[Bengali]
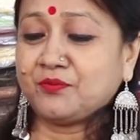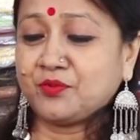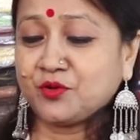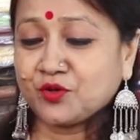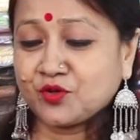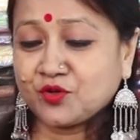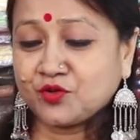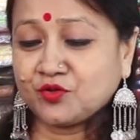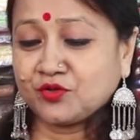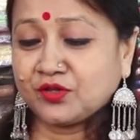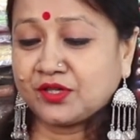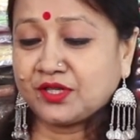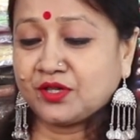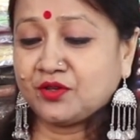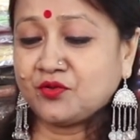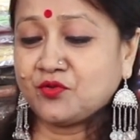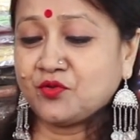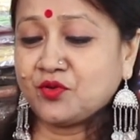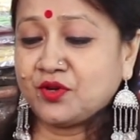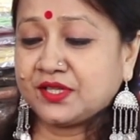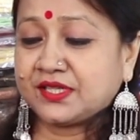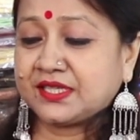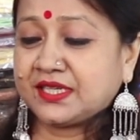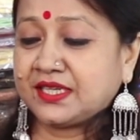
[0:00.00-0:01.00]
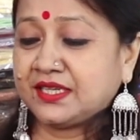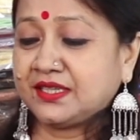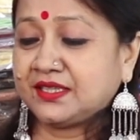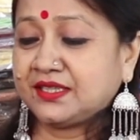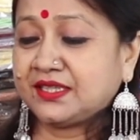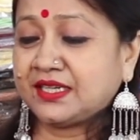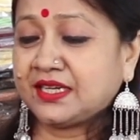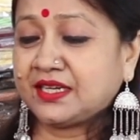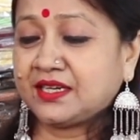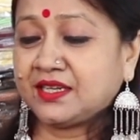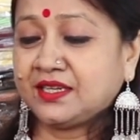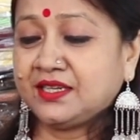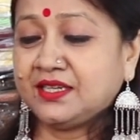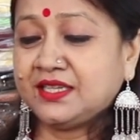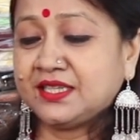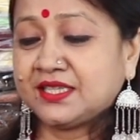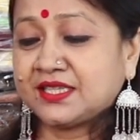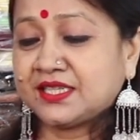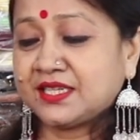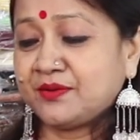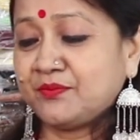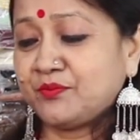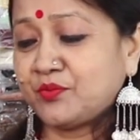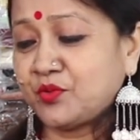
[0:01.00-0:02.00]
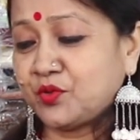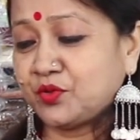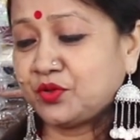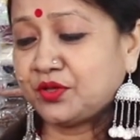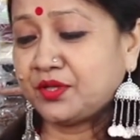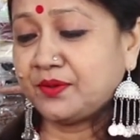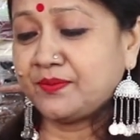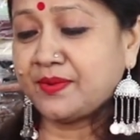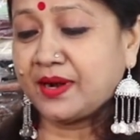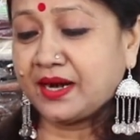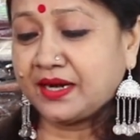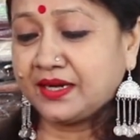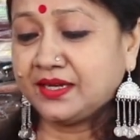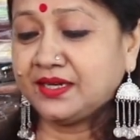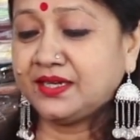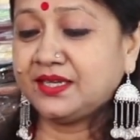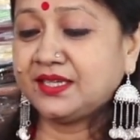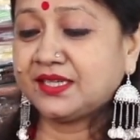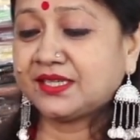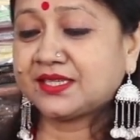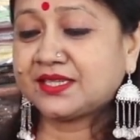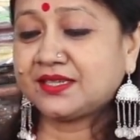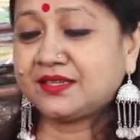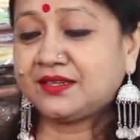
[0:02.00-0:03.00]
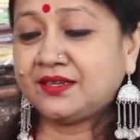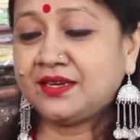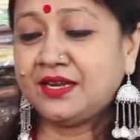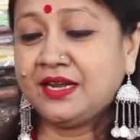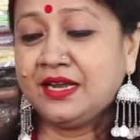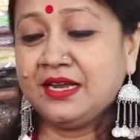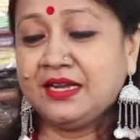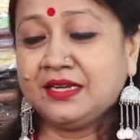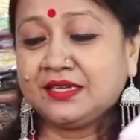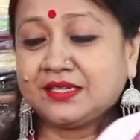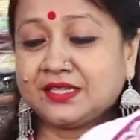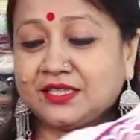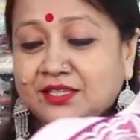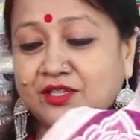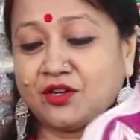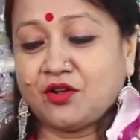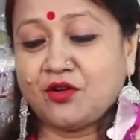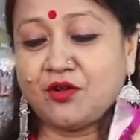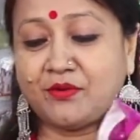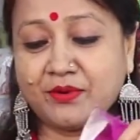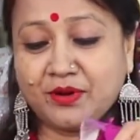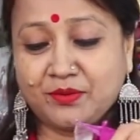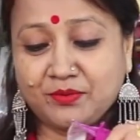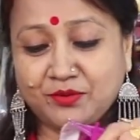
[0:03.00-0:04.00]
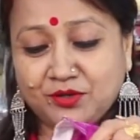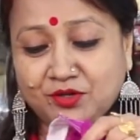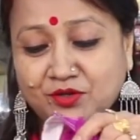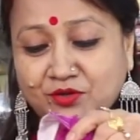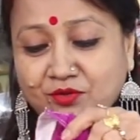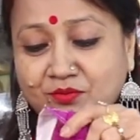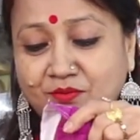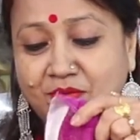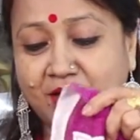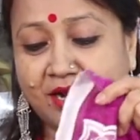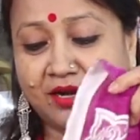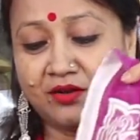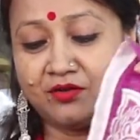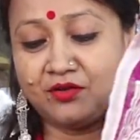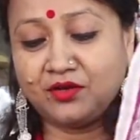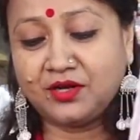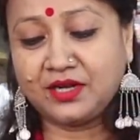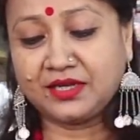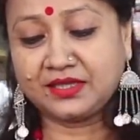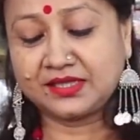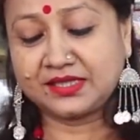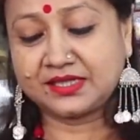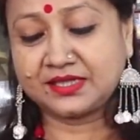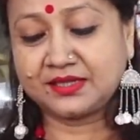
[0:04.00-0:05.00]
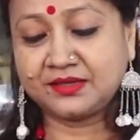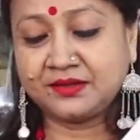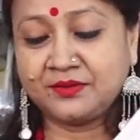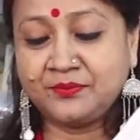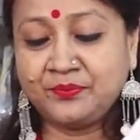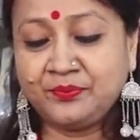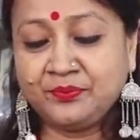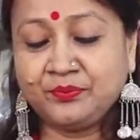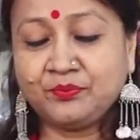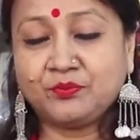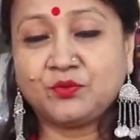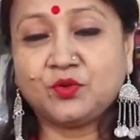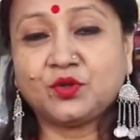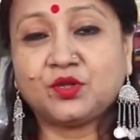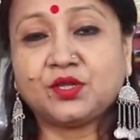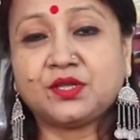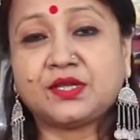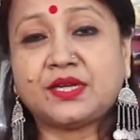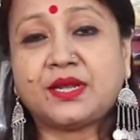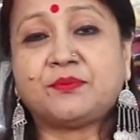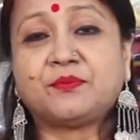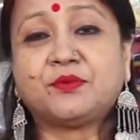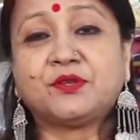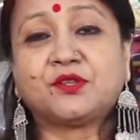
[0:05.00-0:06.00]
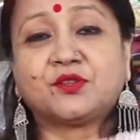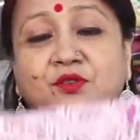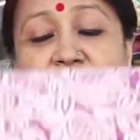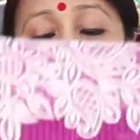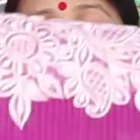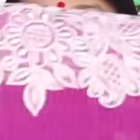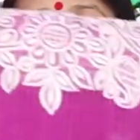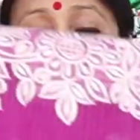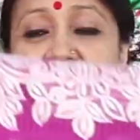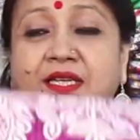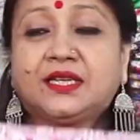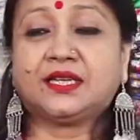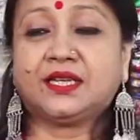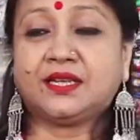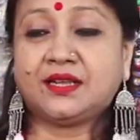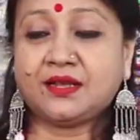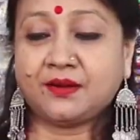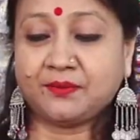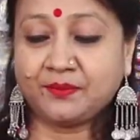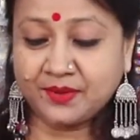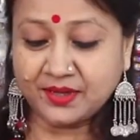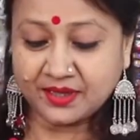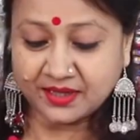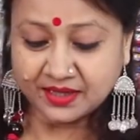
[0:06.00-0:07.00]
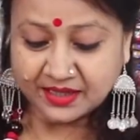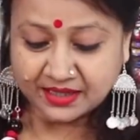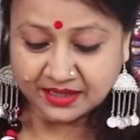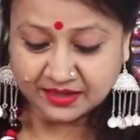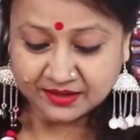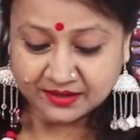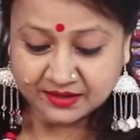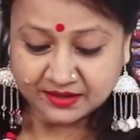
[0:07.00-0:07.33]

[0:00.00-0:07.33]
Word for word: প্রশংসা করেছেন যারা নিচ্ছেন প্রতিবারই নিচ্ছেন সেটাও আমার ভীষণ ভালো লাগছে প্রতিটা এপিসোড থেকেই আপনারা